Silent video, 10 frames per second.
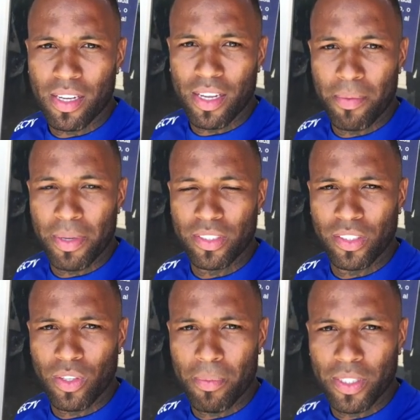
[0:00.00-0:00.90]
eh, me
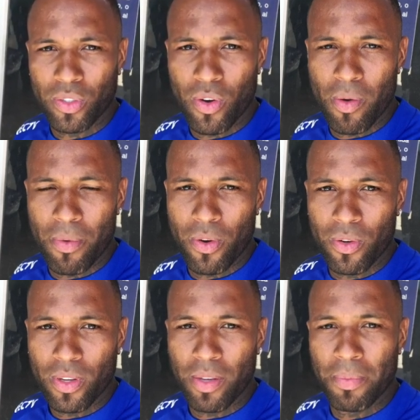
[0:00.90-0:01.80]
siento más
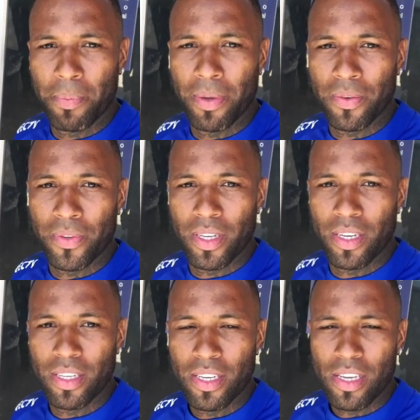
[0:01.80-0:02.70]
cómodo en mi
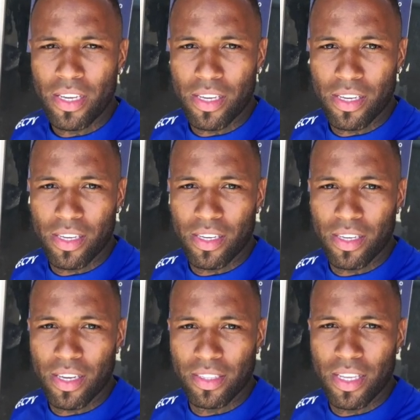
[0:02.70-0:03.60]
perfil
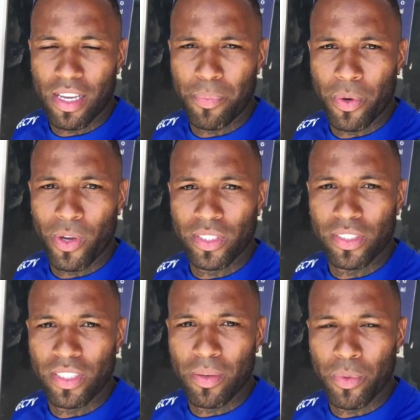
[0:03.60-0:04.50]
y de ahí puedo
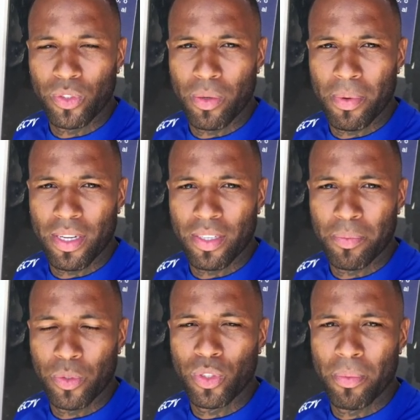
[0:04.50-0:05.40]
asistir mucho, más,
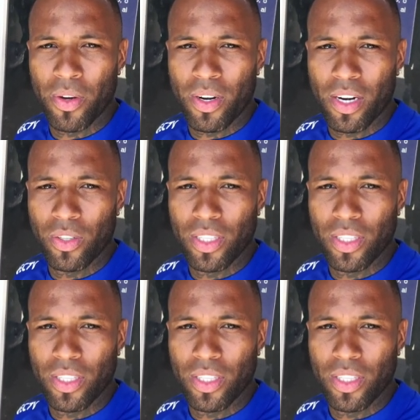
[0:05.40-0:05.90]
mucho mejor a los